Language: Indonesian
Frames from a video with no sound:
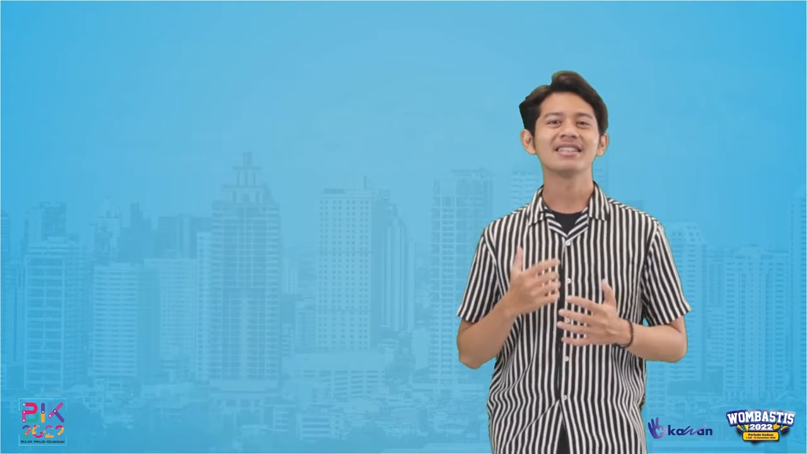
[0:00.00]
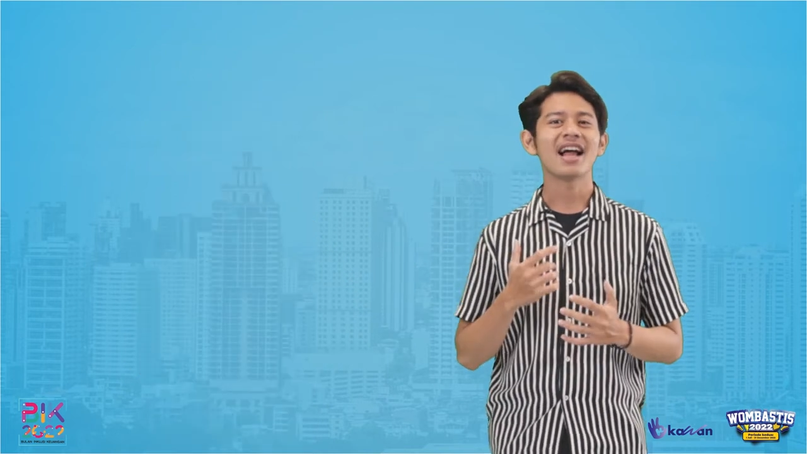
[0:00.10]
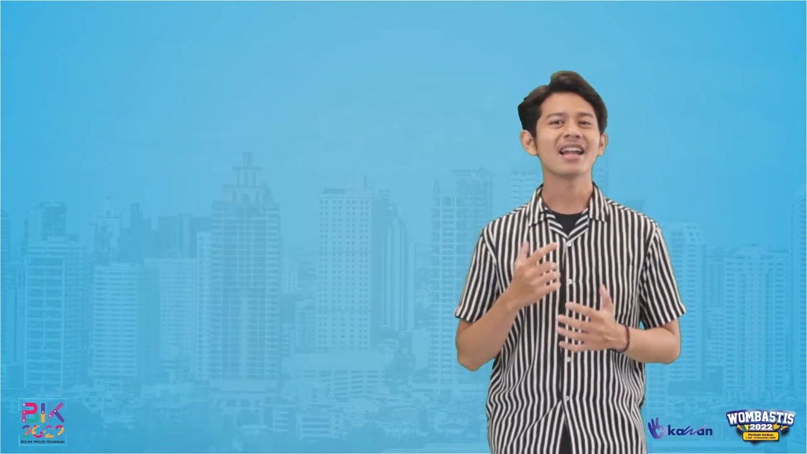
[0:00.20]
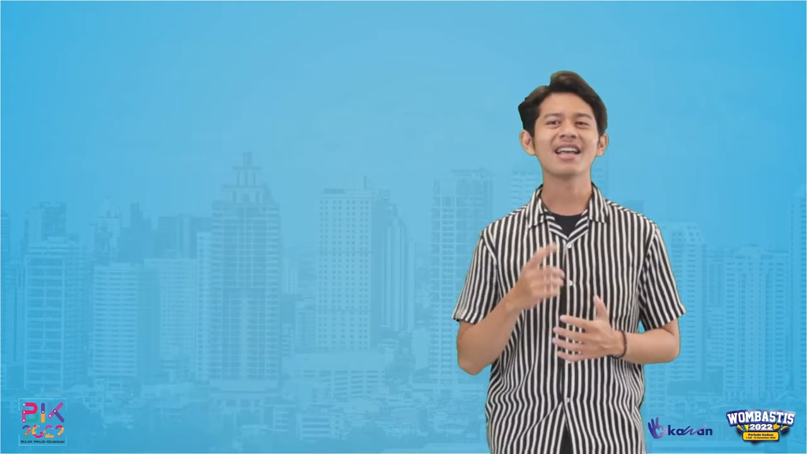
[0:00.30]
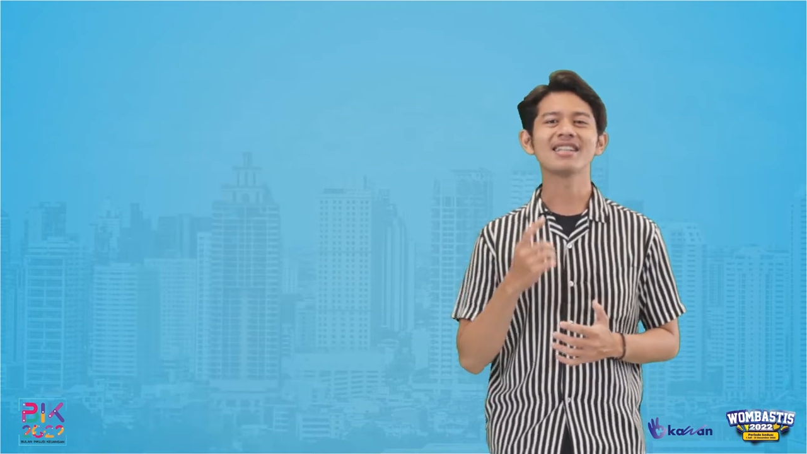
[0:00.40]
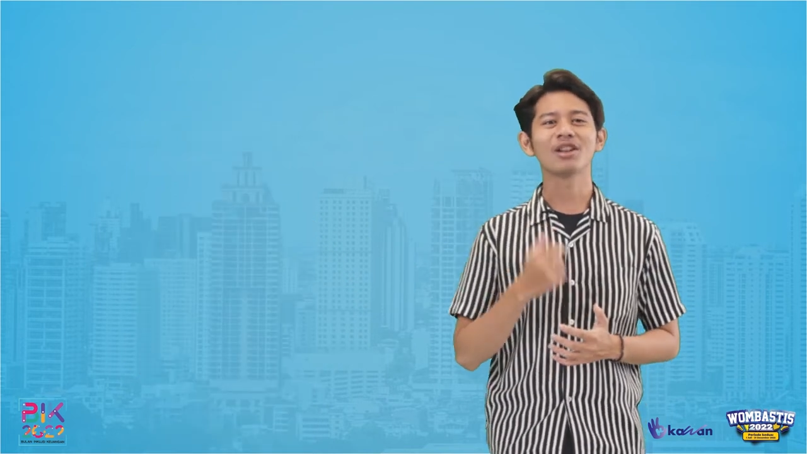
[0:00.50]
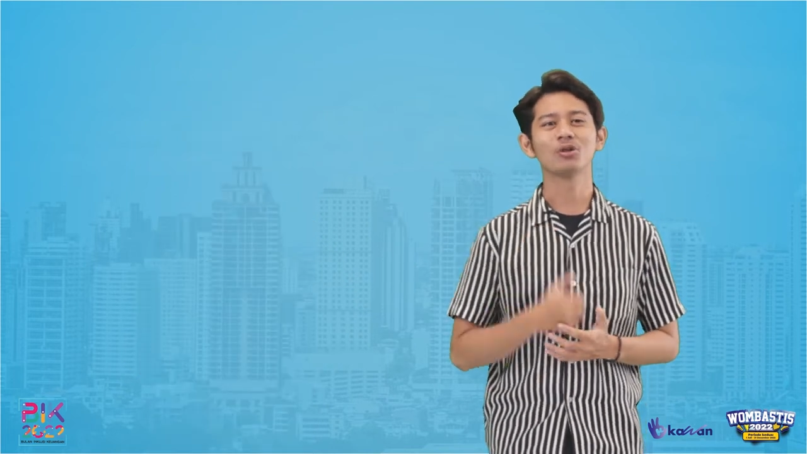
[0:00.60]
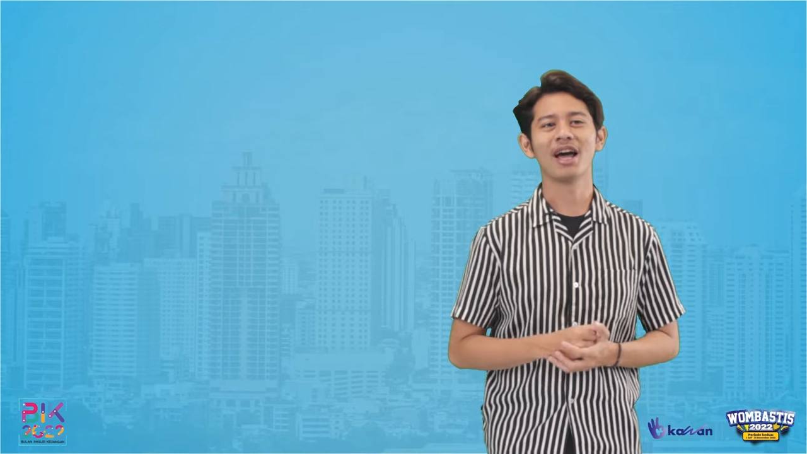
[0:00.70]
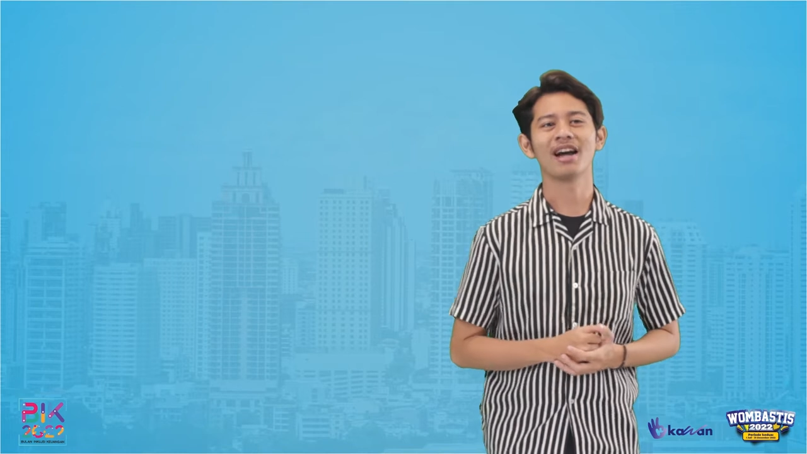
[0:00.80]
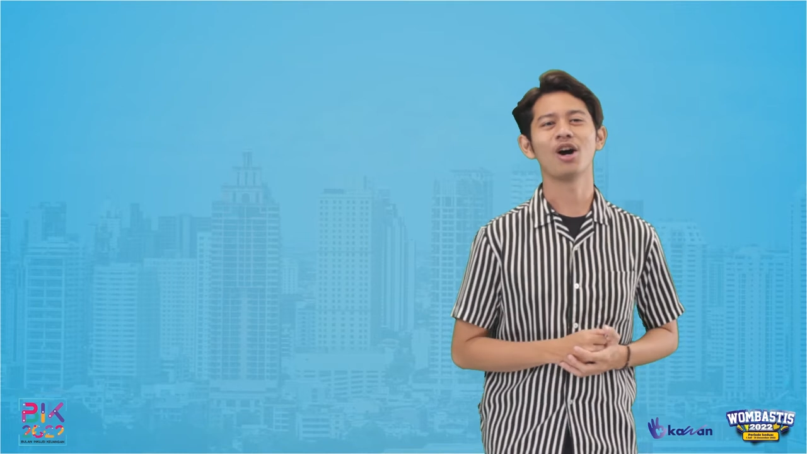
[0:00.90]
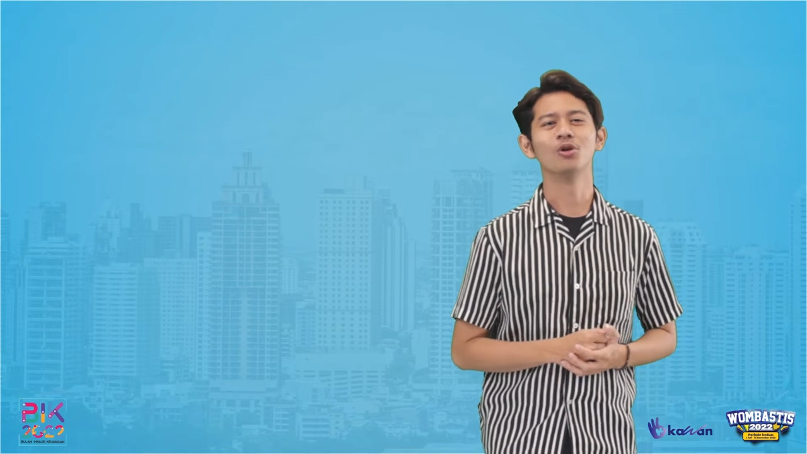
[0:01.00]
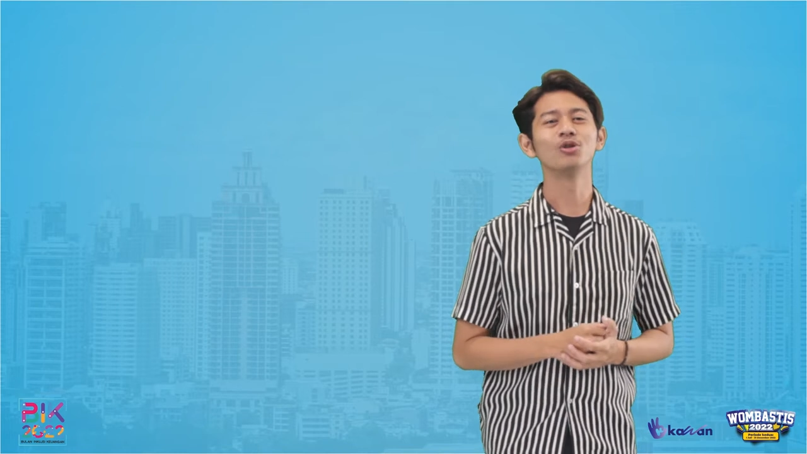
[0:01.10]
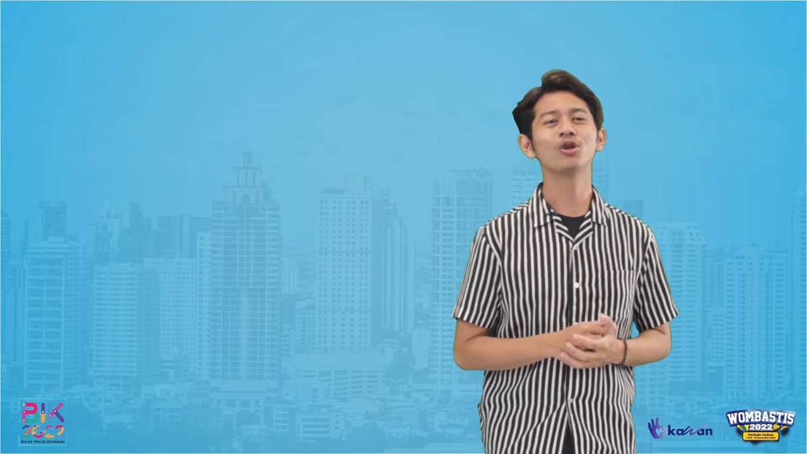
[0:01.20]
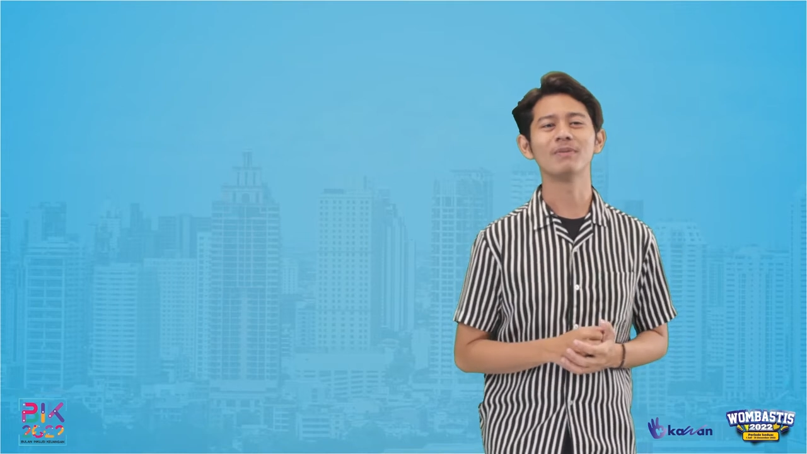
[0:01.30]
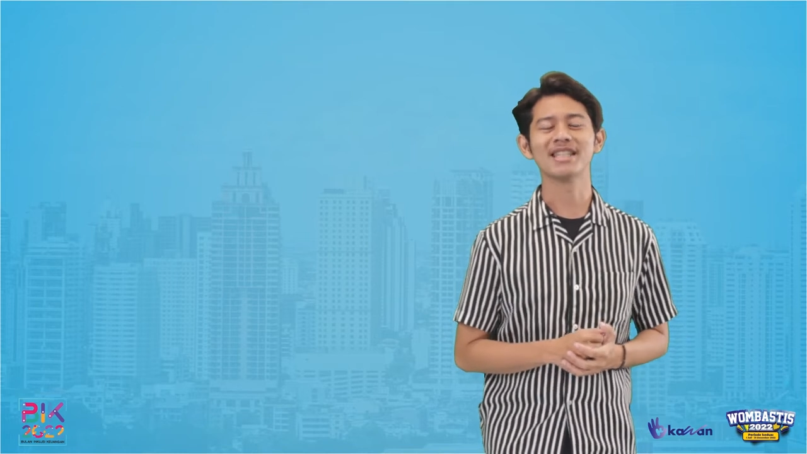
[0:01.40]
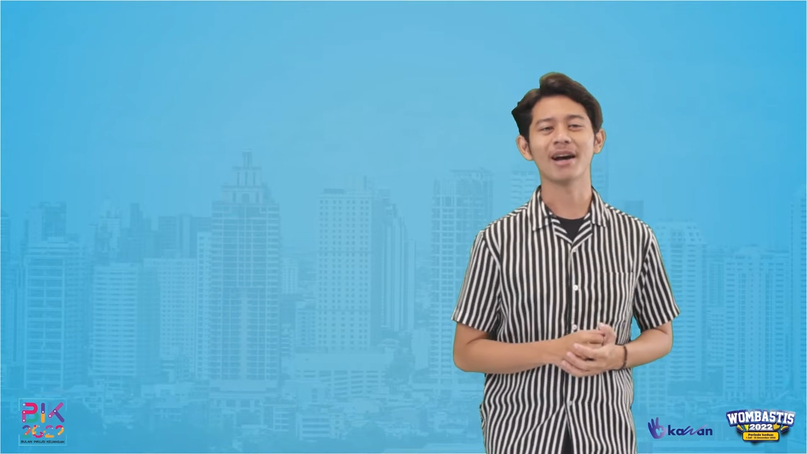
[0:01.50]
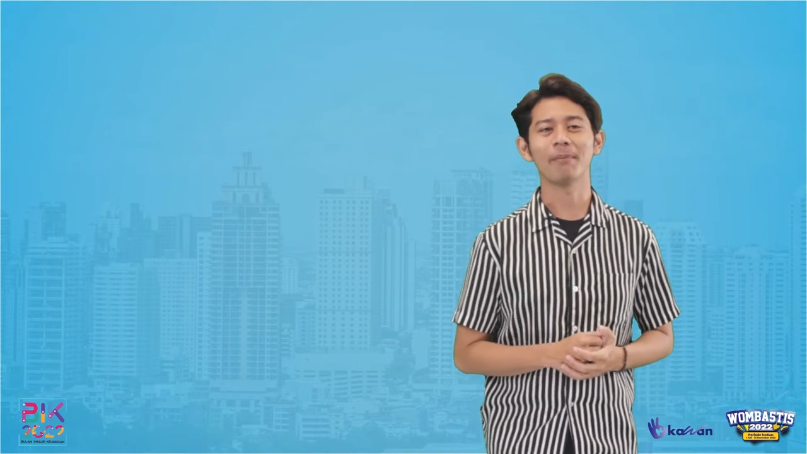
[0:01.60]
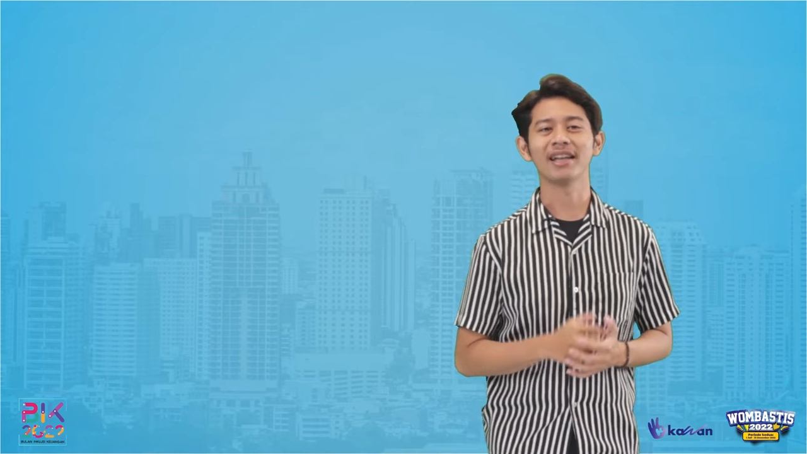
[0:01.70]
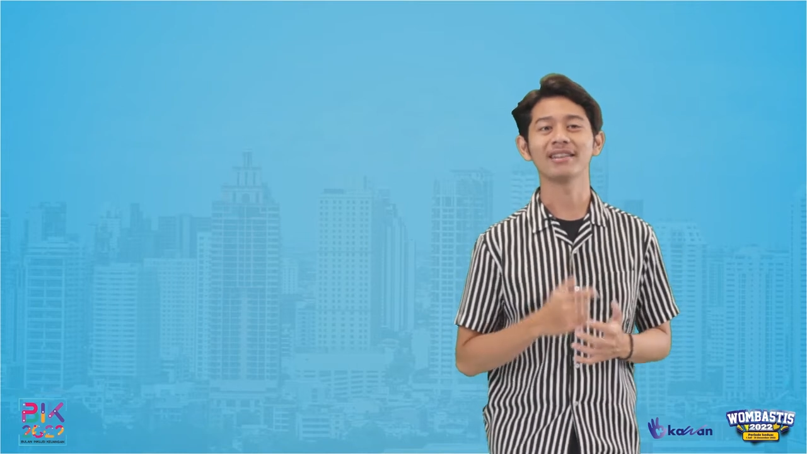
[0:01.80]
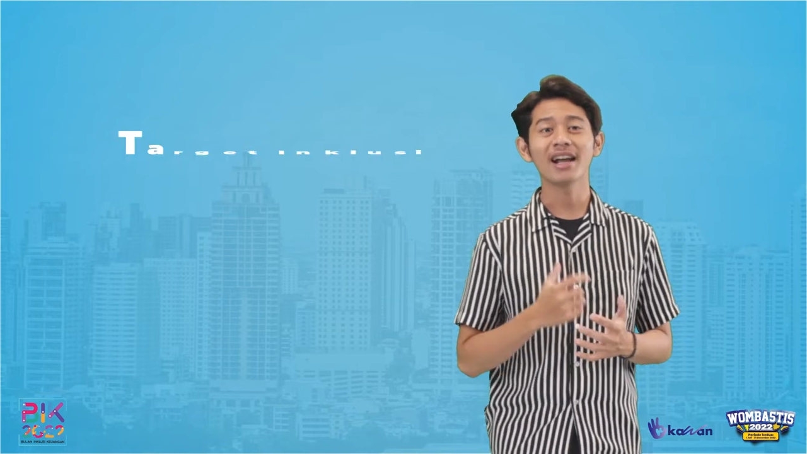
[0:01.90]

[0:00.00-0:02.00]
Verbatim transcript: salah satu langkah untuk mencapai